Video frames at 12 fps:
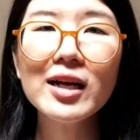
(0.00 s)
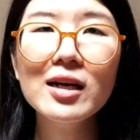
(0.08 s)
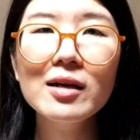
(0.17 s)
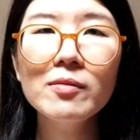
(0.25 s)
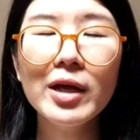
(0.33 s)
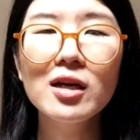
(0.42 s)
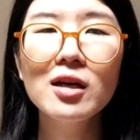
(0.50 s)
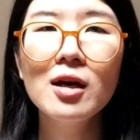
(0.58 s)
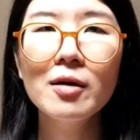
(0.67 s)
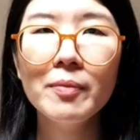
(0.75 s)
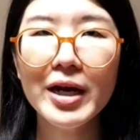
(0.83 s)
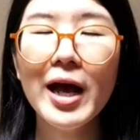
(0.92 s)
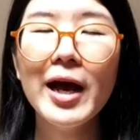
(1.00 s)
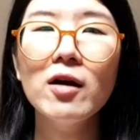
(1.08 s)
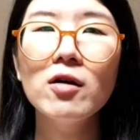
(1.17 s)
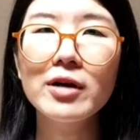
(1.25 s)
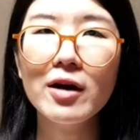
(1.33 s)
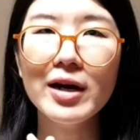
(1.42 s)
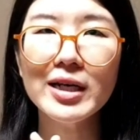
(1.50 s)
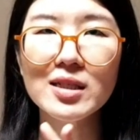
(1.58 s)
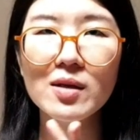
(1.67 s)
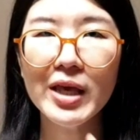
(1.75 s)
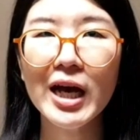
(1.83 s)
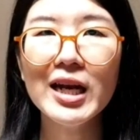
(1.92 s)
กเริ่มเนี่ยปัญหาของเราอาจจะ
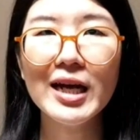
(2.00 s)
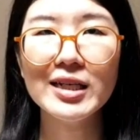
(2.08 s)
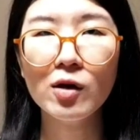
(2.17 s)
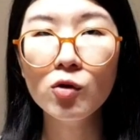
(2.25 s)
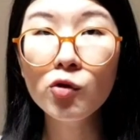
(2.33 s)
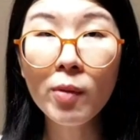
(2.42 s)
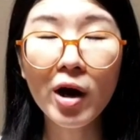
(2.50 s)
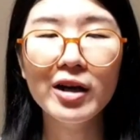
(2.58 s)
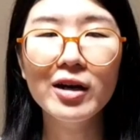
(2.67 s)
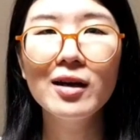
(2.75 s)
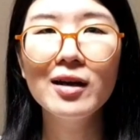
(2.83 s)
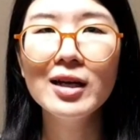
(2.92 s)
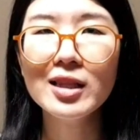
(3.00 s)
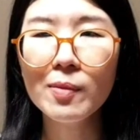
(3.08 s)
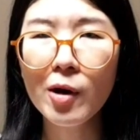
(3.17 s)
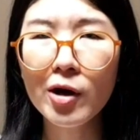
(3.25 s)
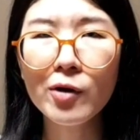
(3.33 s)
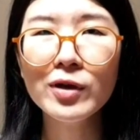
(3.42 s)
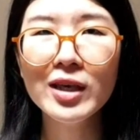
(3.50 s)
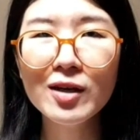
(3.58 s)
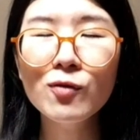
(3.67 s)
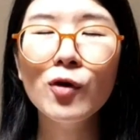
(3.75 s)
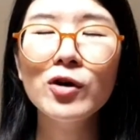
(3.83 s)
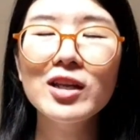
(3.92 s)
มีขนาดเท่าลูกบอลแต่พอเราคิด
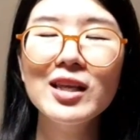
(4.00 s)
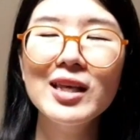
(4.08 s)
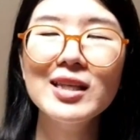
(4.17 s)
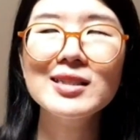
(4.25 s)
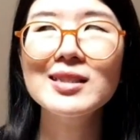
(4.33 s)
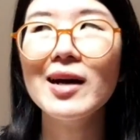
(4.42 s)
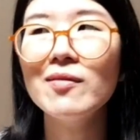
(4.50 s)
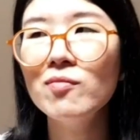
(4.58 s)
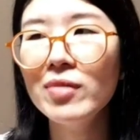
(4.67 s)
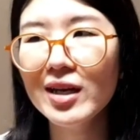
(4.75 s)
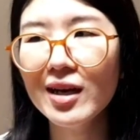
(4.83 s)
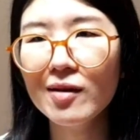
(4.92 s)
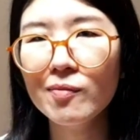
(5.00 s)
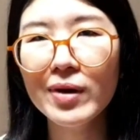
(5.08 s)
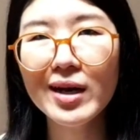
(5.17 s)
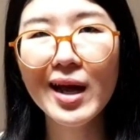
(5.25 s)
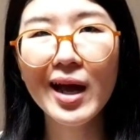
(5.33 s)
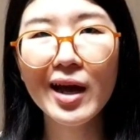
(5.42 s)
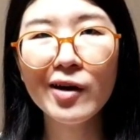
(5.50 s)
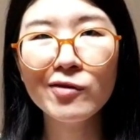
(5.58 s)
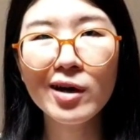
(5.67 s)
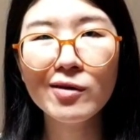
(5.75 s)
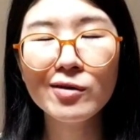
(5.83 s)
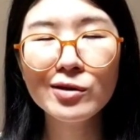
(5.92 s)
วนคิดซ้ำไปเนี่ยปัญหาของ
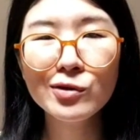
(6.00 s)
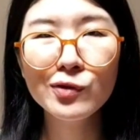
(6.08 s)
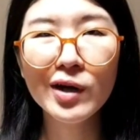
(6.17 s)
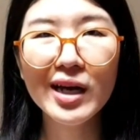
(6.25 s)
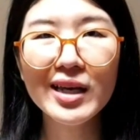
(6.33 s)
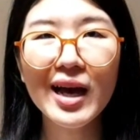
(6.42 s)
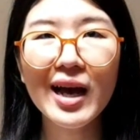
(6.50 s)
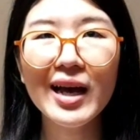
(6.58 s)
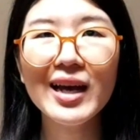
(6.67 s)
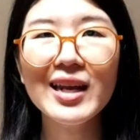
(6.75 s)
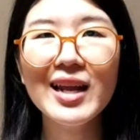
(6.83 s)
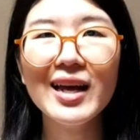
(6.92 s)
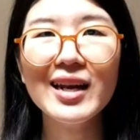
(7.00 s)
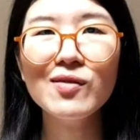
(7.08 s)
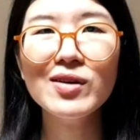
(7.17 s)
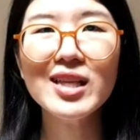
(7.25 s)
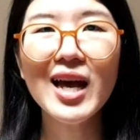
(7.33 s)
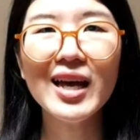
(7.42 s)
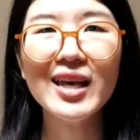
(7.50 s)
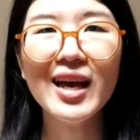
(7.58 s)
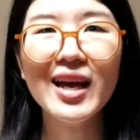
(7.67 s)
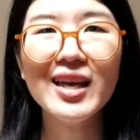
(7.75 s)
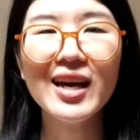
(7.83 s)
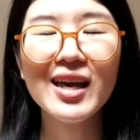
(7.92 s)
เราก็ถูกขยายขนาดให้มันใหญ่ให
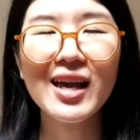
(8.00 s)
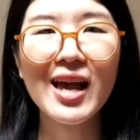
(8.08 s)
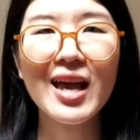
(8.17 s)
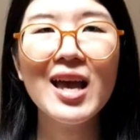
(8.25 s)
ญ่ใหญ่ใหญ่